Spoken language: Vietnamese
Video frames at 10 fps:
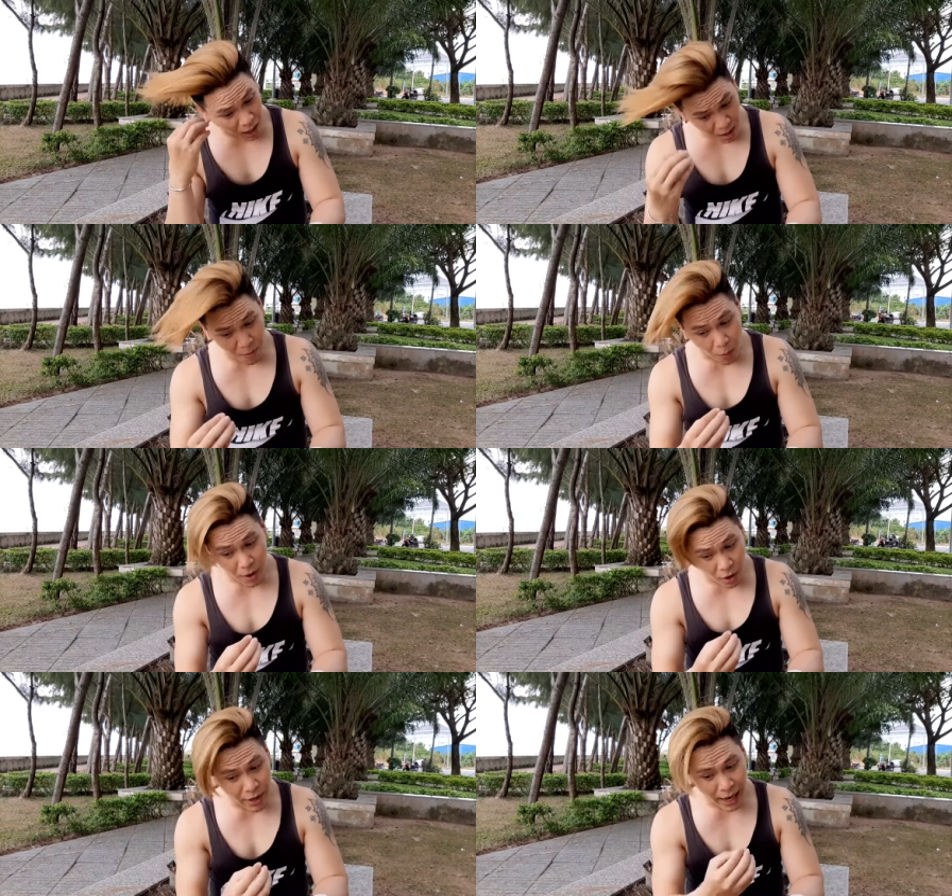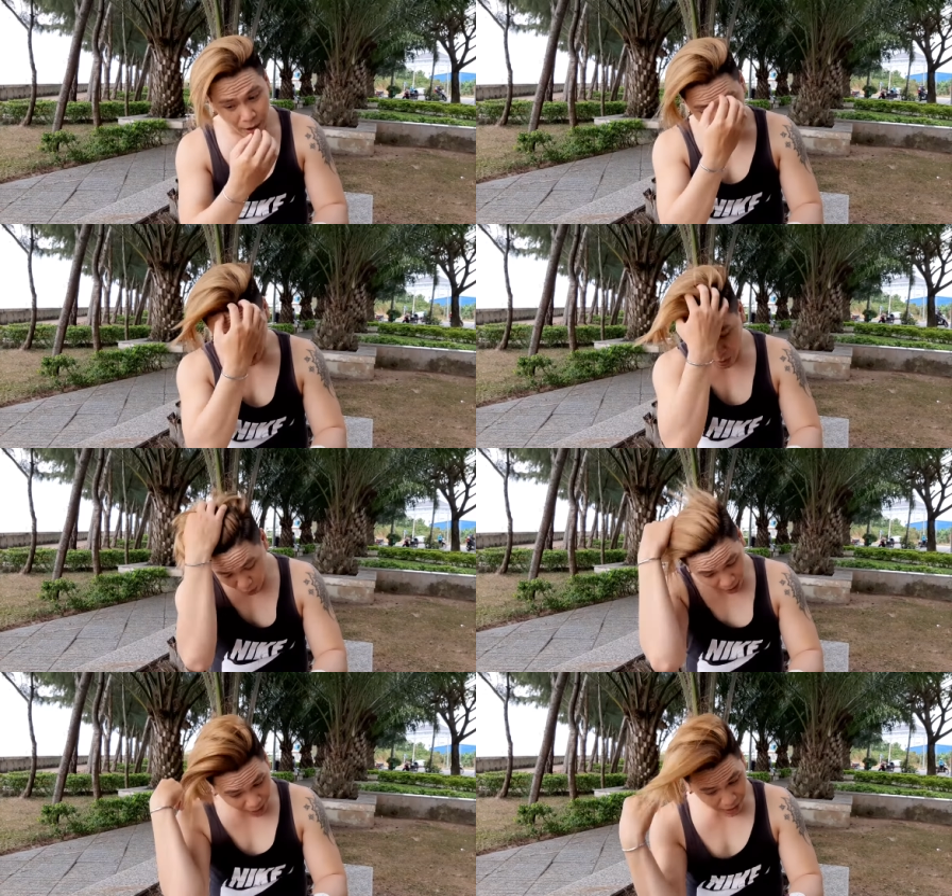cứ một người nào ngửi
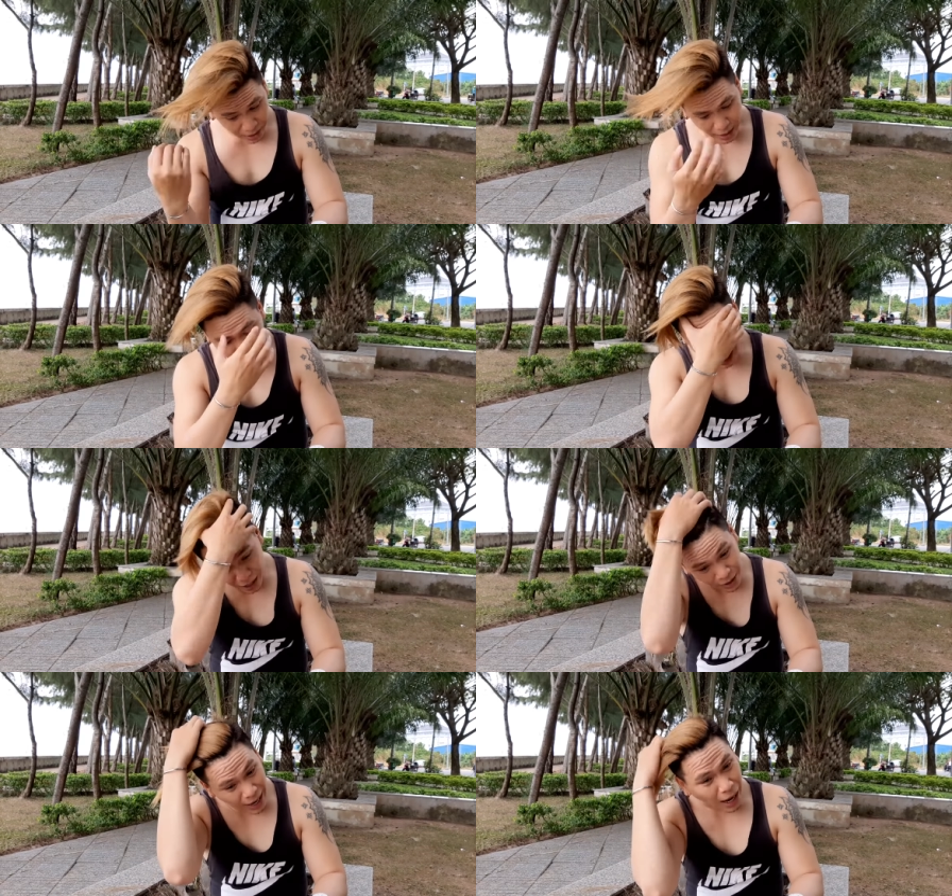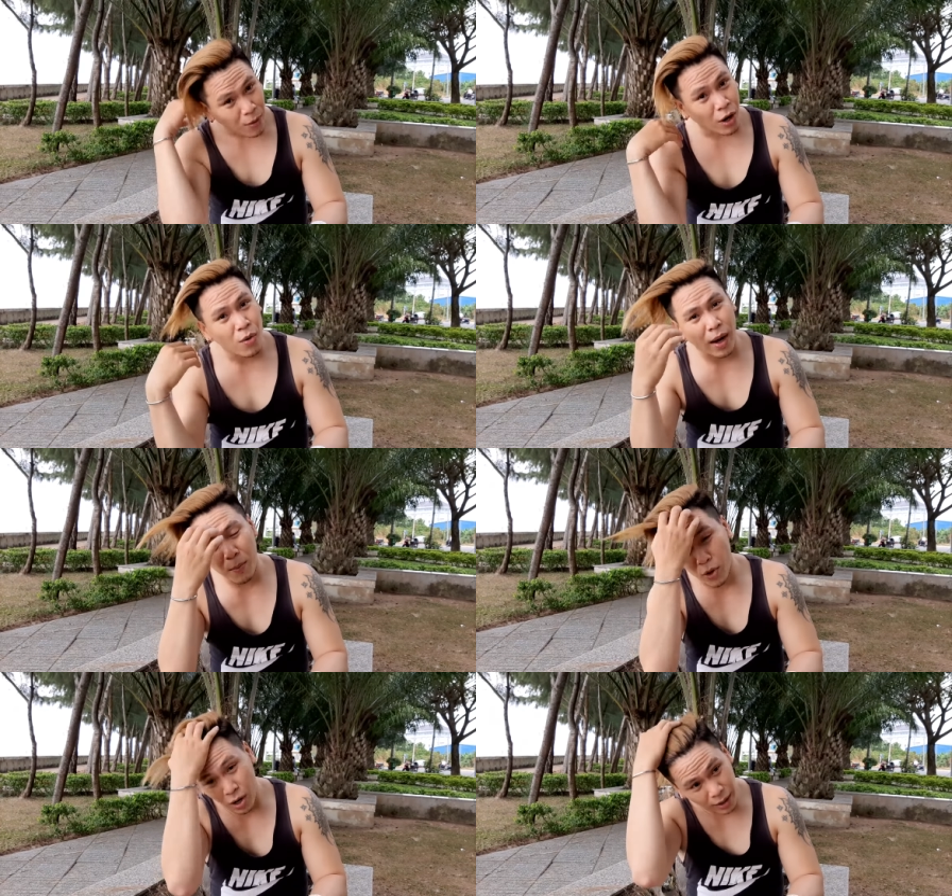qua cái người nào ngửi qua cái
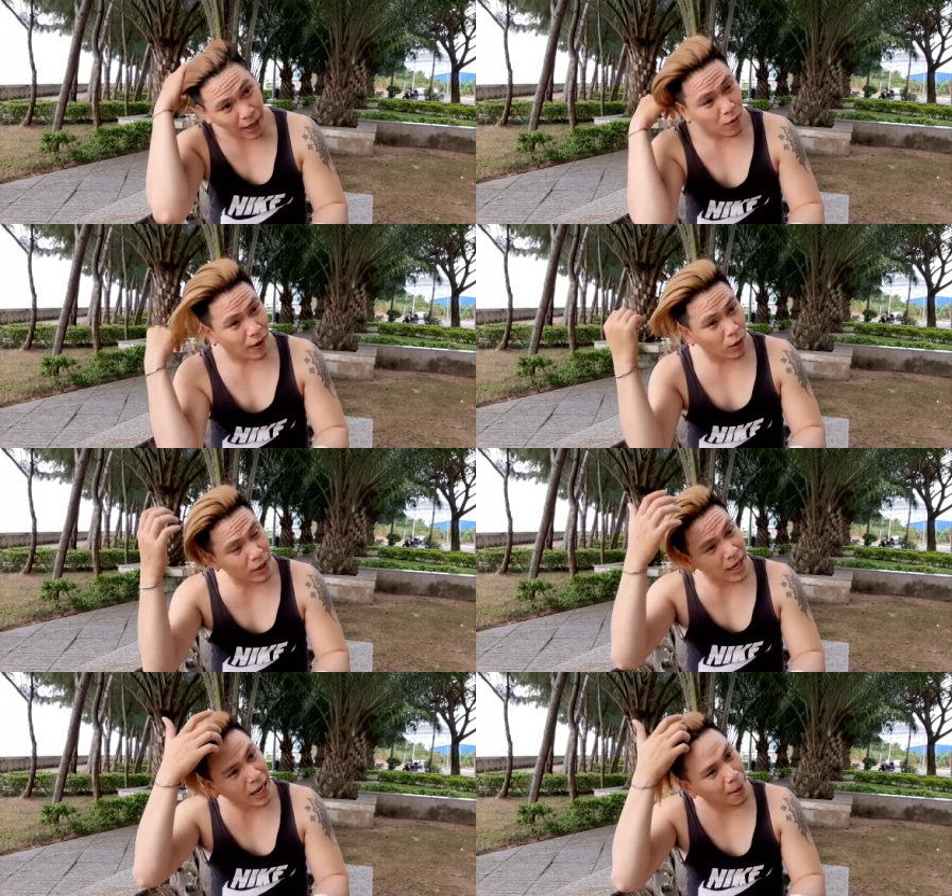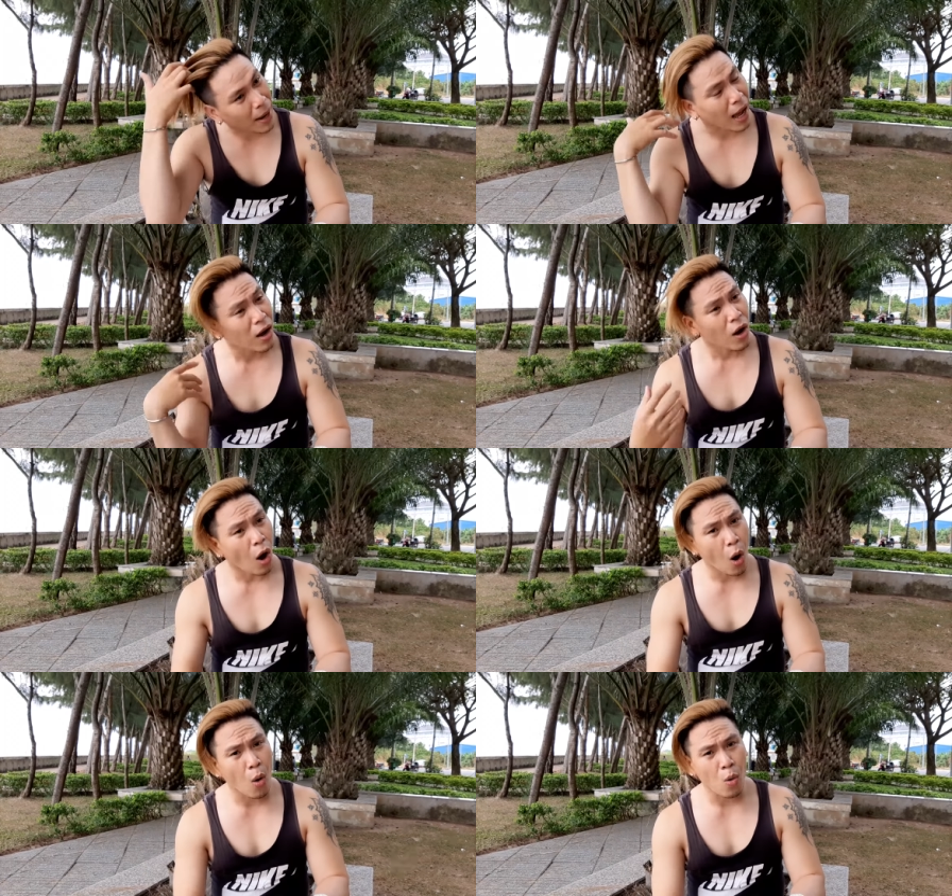mùi hương đấy cũng phải có thiện cảm là
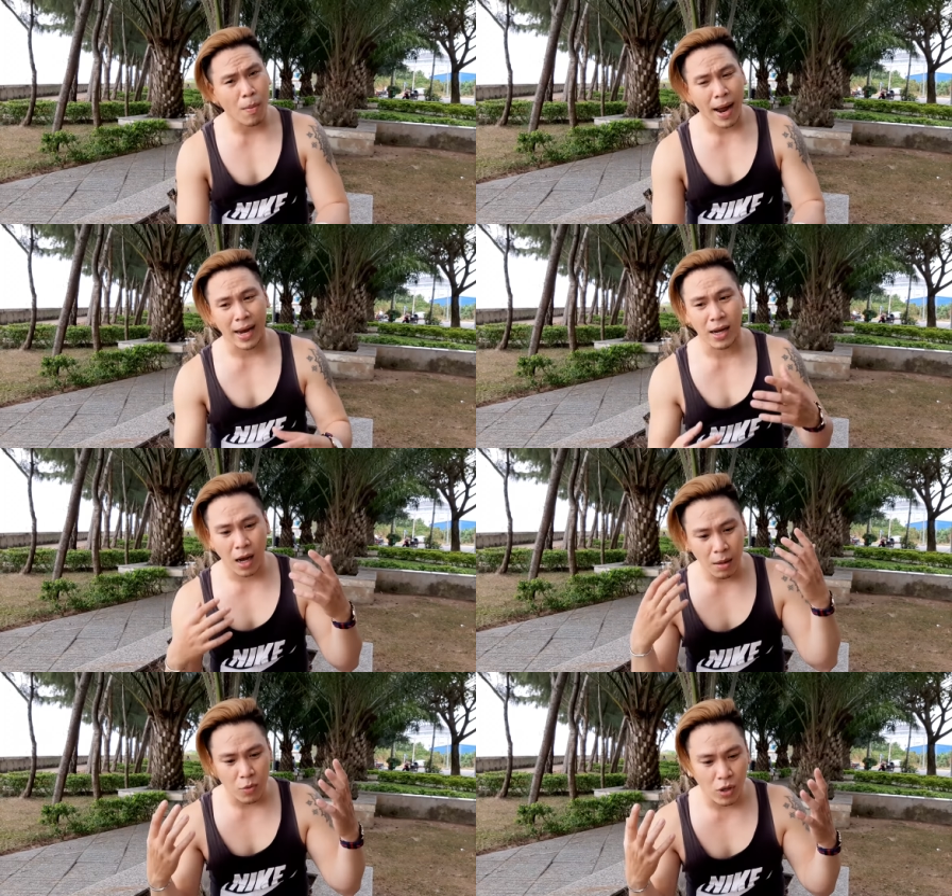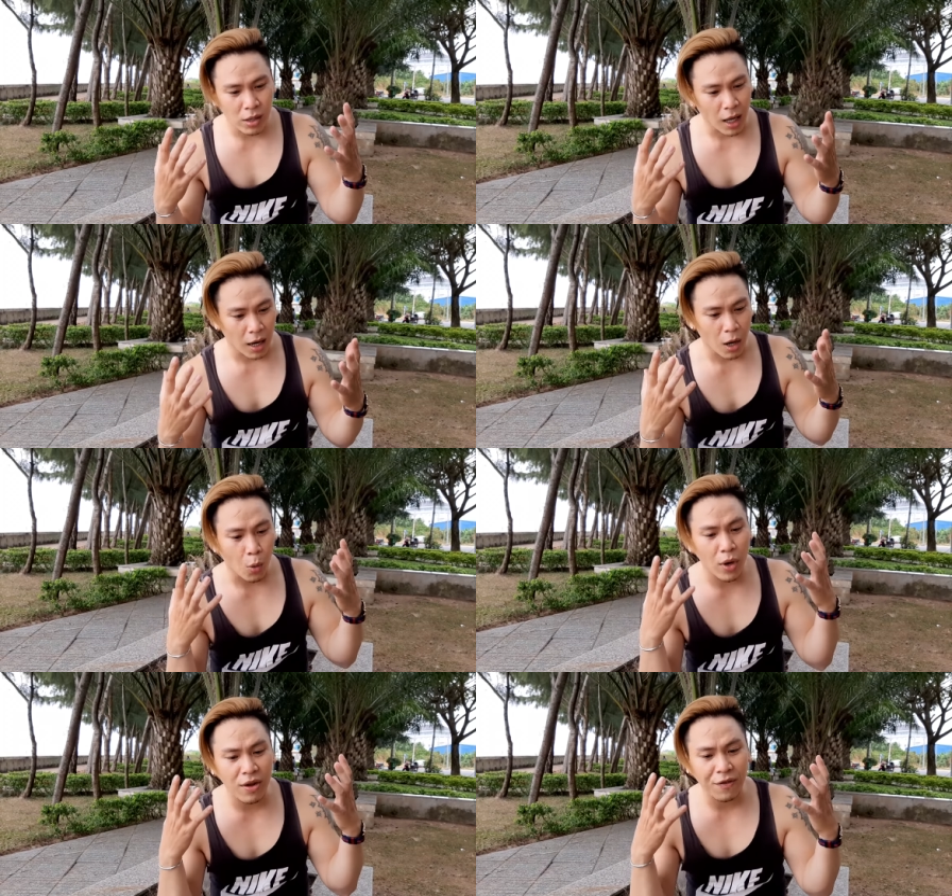oh my god mùi hương thật là
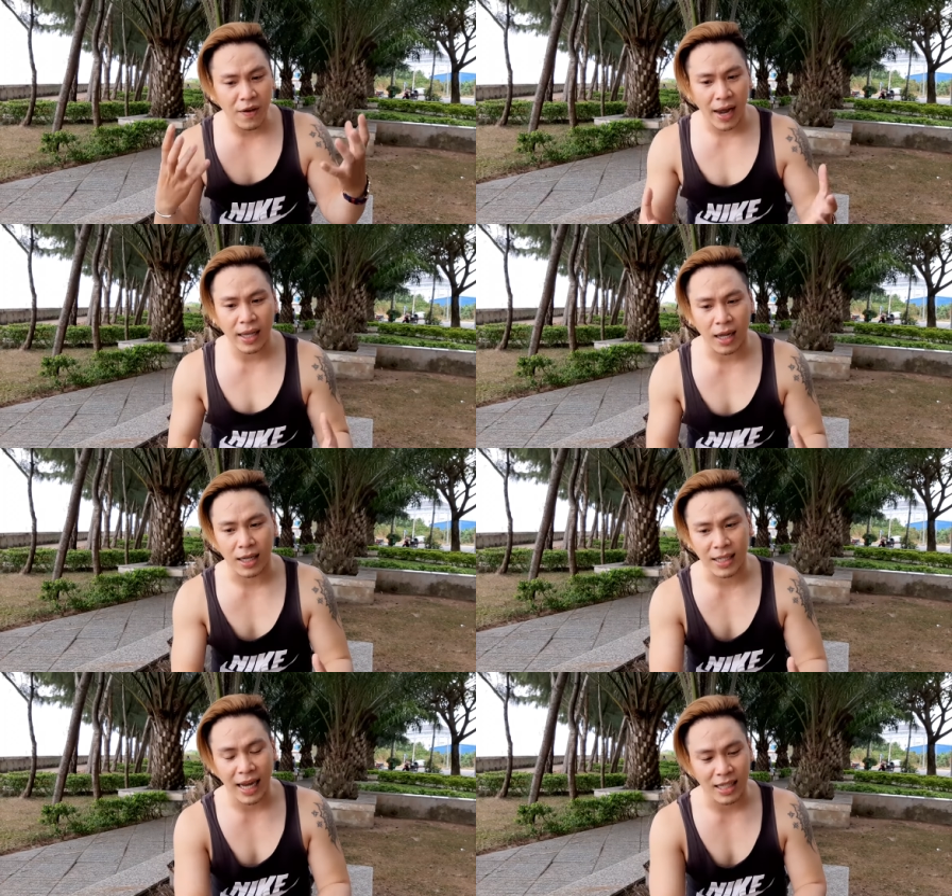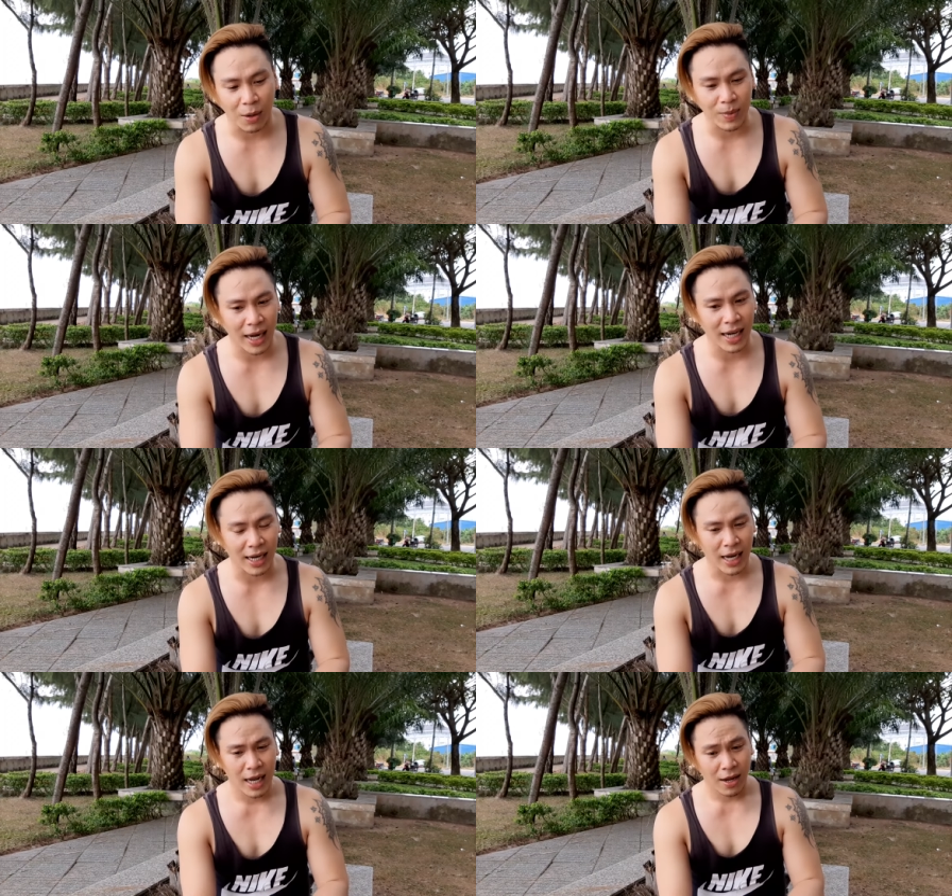quý phái thật là sang trọng thanh lịch